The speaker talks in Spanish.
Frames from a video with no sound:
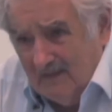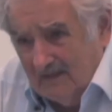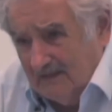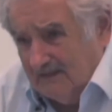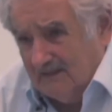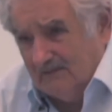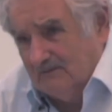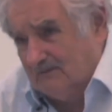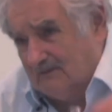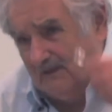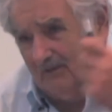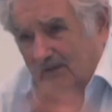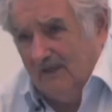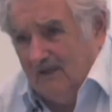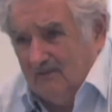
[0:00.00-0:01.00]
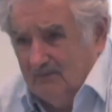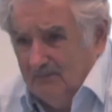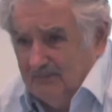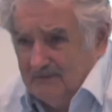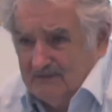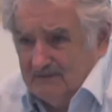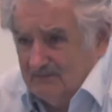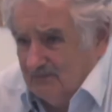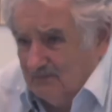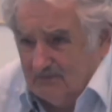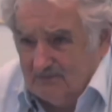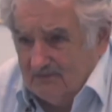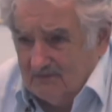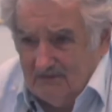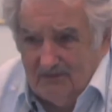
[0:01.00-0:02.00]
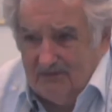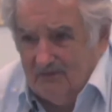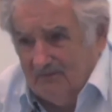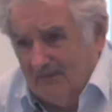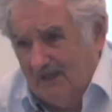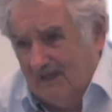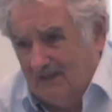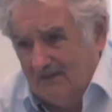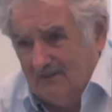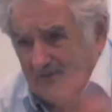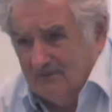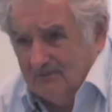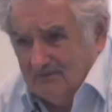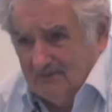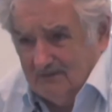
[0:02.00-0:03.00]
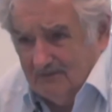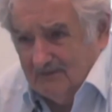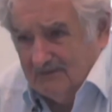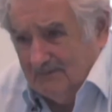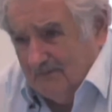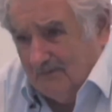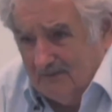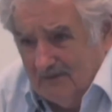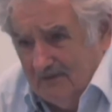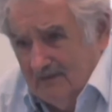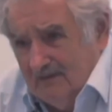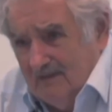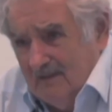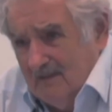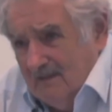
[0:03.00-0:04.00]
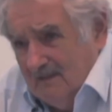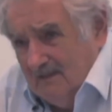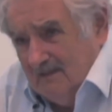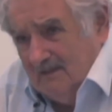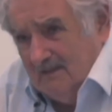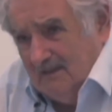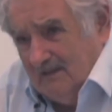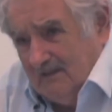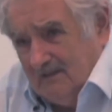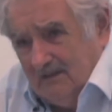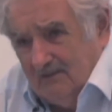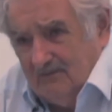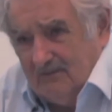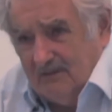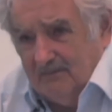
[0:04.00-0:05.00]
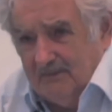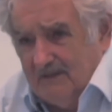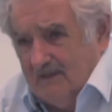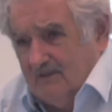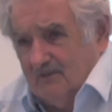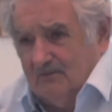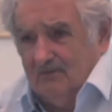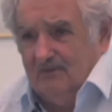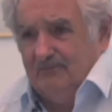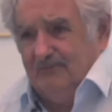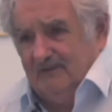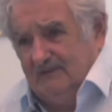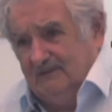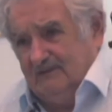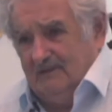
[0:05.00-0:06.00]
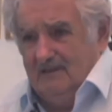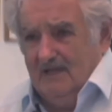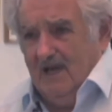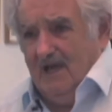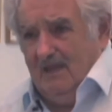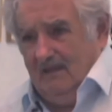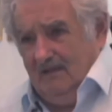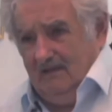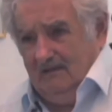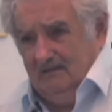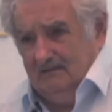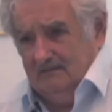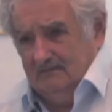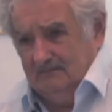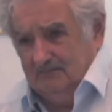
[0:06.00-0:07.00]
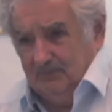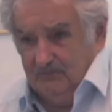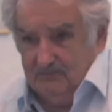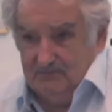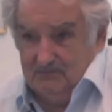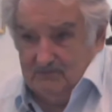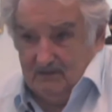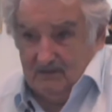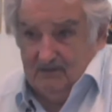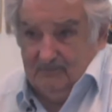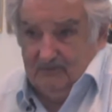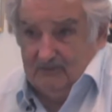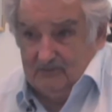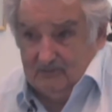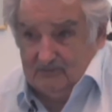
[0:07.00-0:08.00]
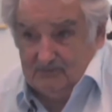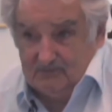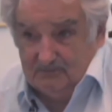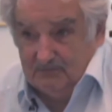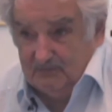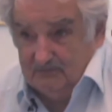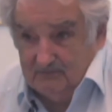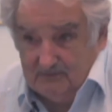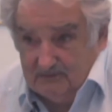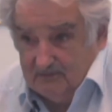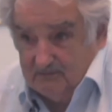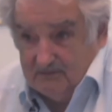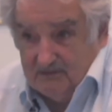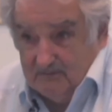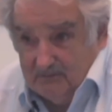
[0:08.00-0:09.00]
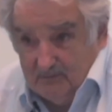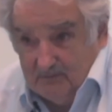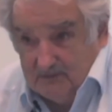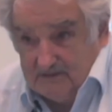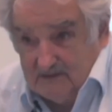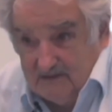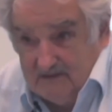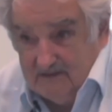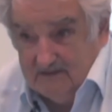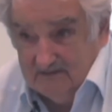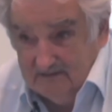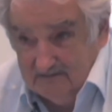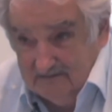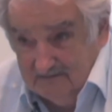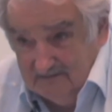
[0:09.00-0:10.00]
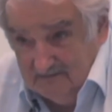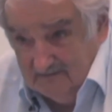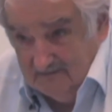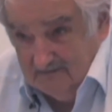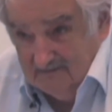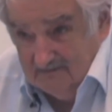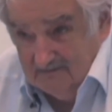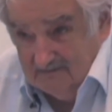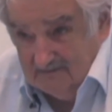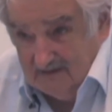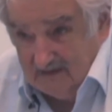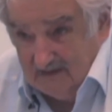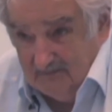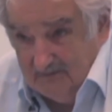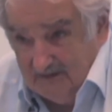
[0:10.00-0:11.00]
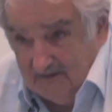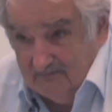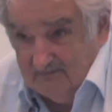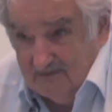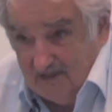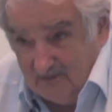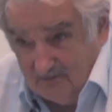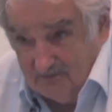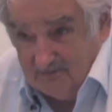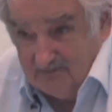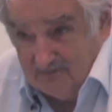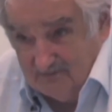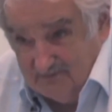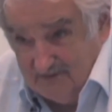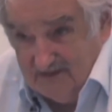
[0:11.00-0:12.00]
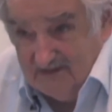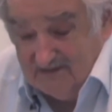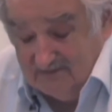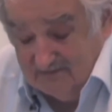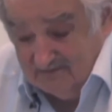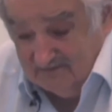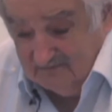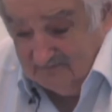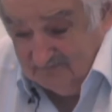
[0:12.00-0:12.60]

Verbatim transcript: y tengo un trabajo, y preciso otro trabajo más, y otro, y bueno, y quiero que a mi hijo no le falte nada, pero resulta que le falto yo porque no tengo tiempo para salir a caminar un arroyo con mi hijo,